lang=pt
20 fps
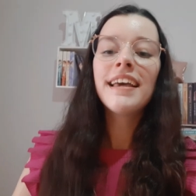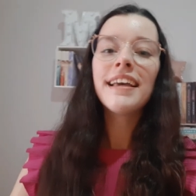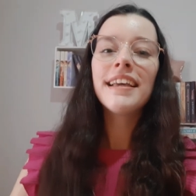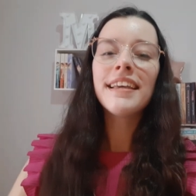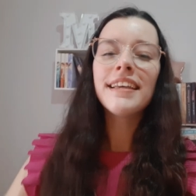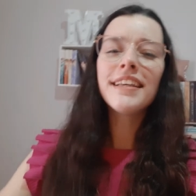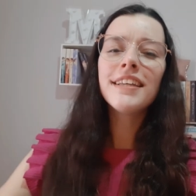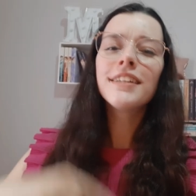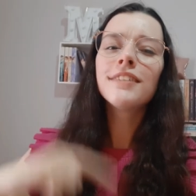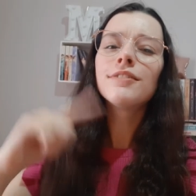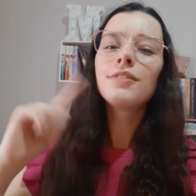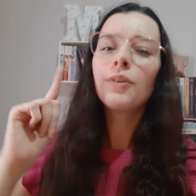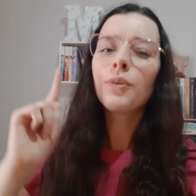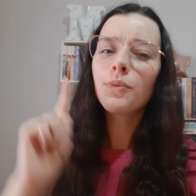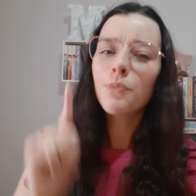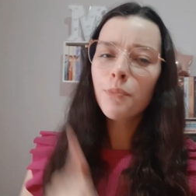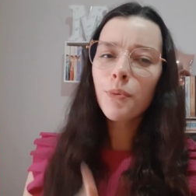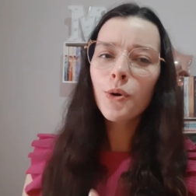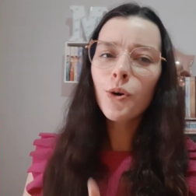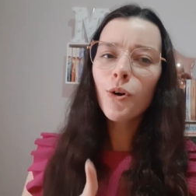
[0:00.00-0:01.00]
E
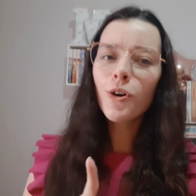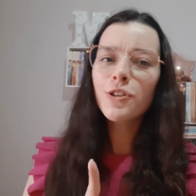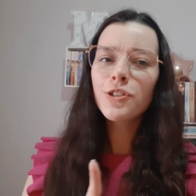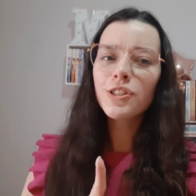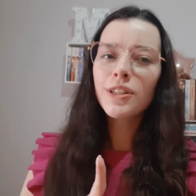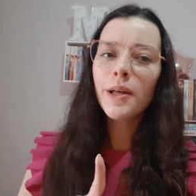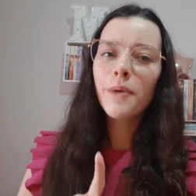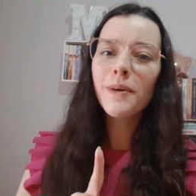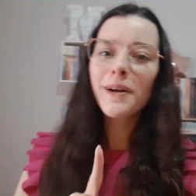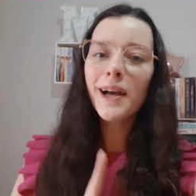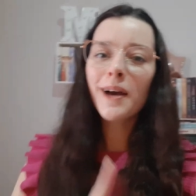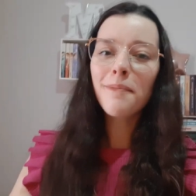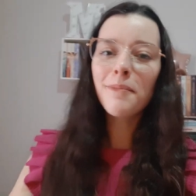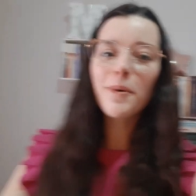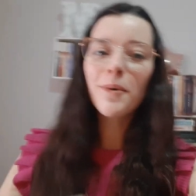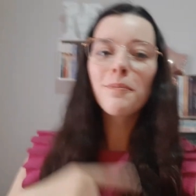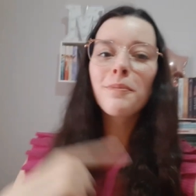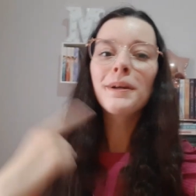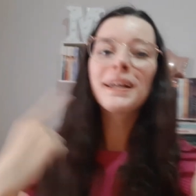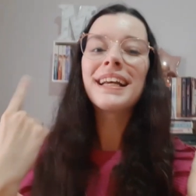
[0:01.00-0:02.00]
por hoje não
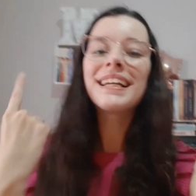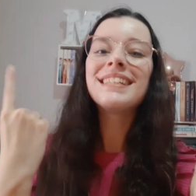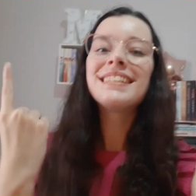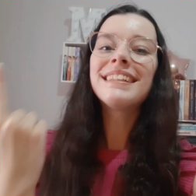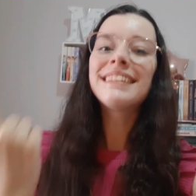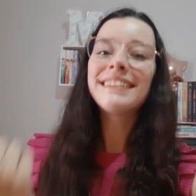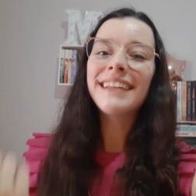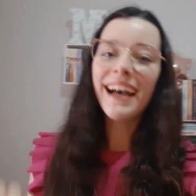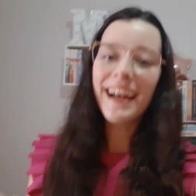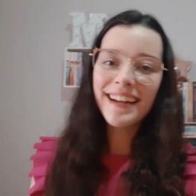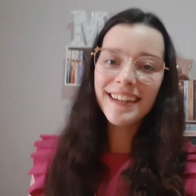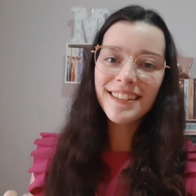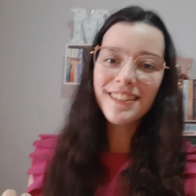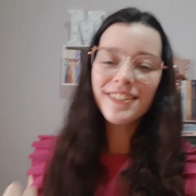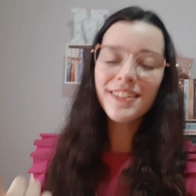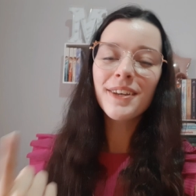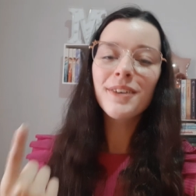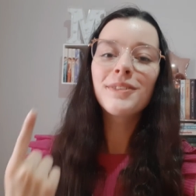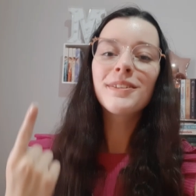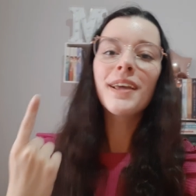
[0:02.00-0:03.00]
acabou, porque de
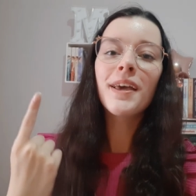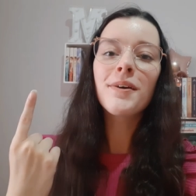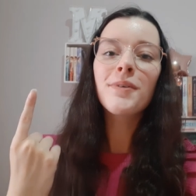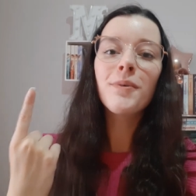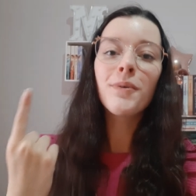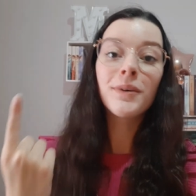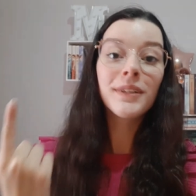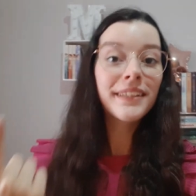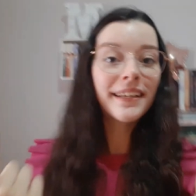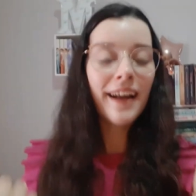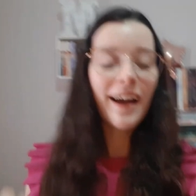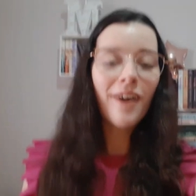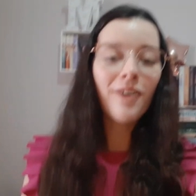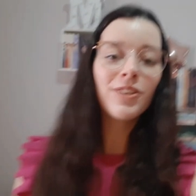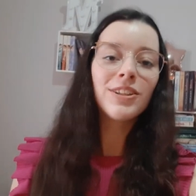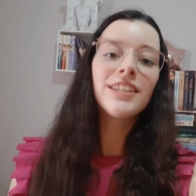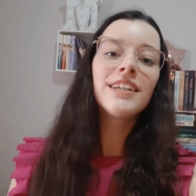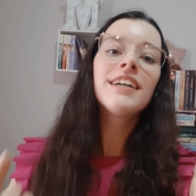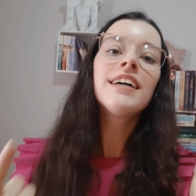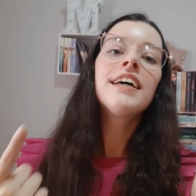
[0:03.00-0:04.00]
tarde eu tenho outra
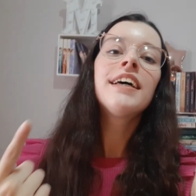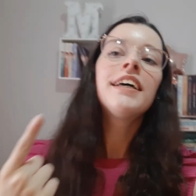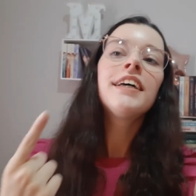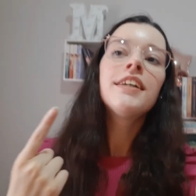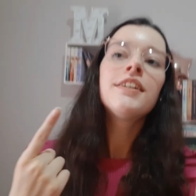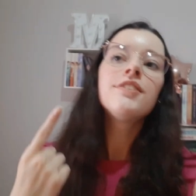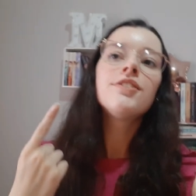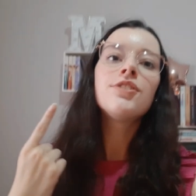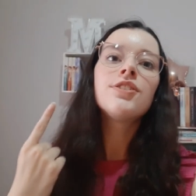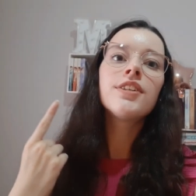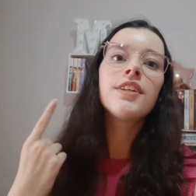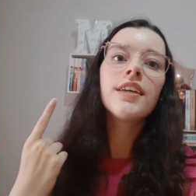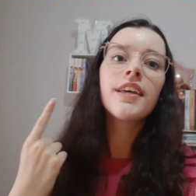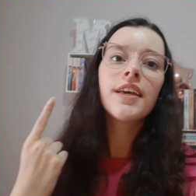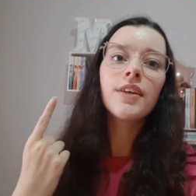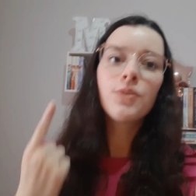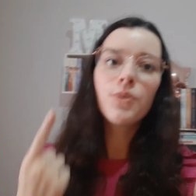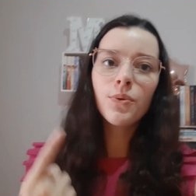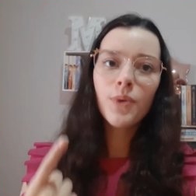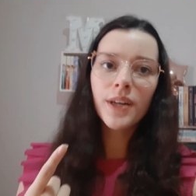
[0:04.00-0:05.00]
aula
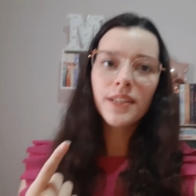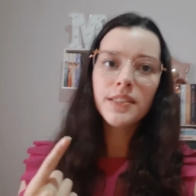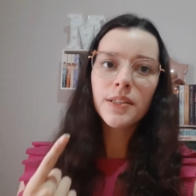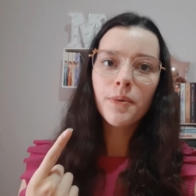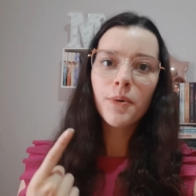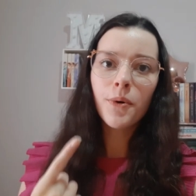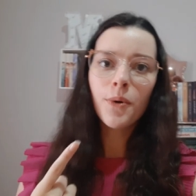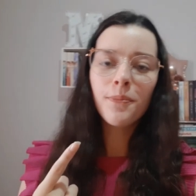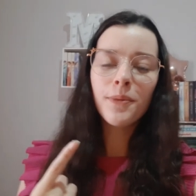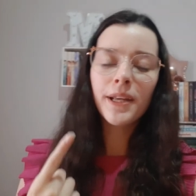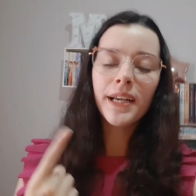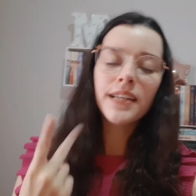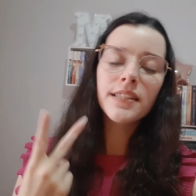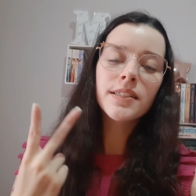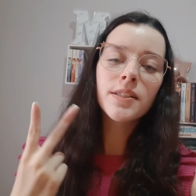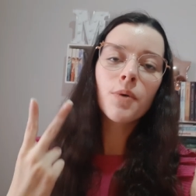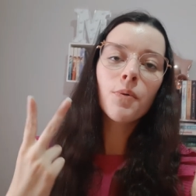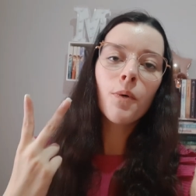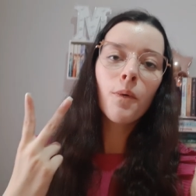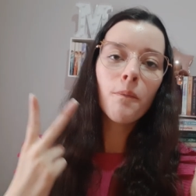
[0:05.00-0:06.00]
de Educação e
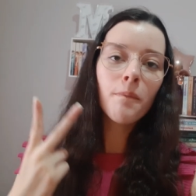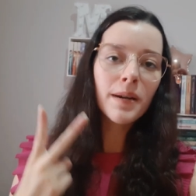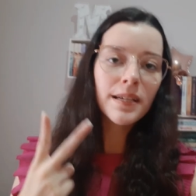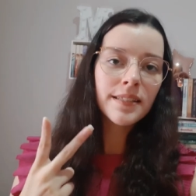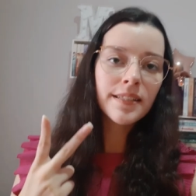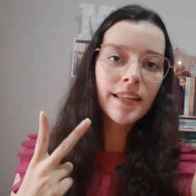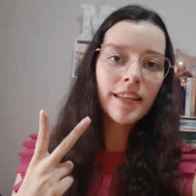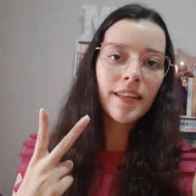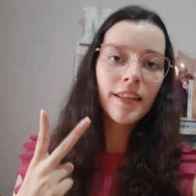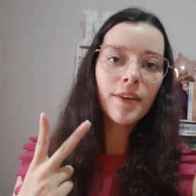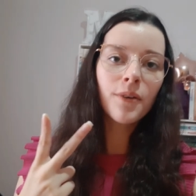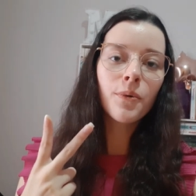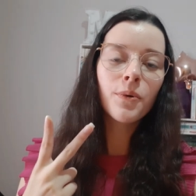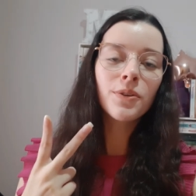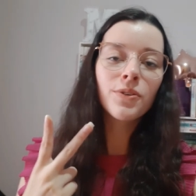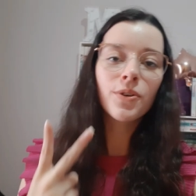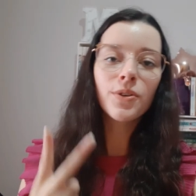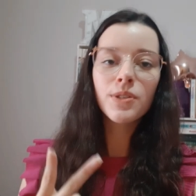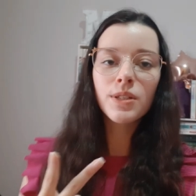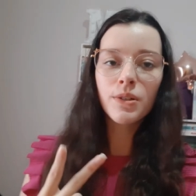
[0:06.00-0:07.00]
Comunicação com parceria com
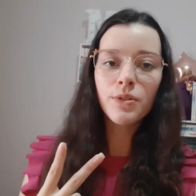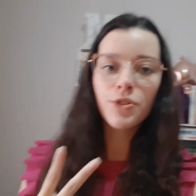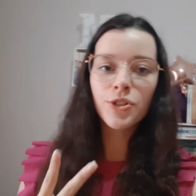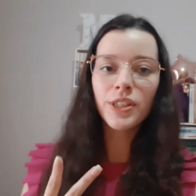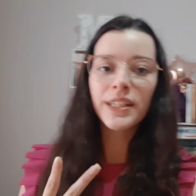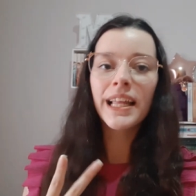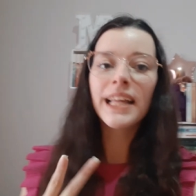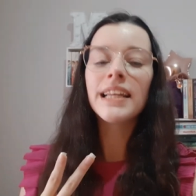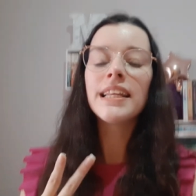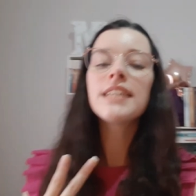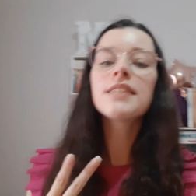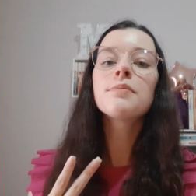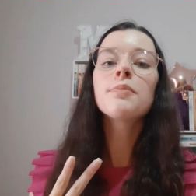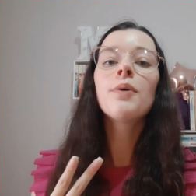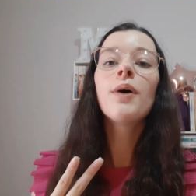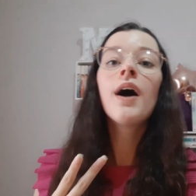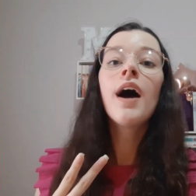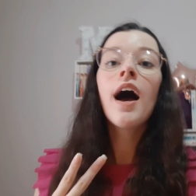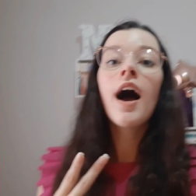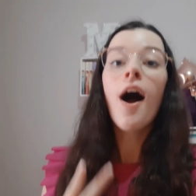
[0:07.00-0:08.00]
Introdução ao
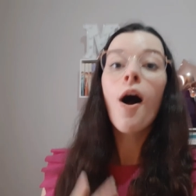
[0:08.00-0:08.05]
Jornalismo.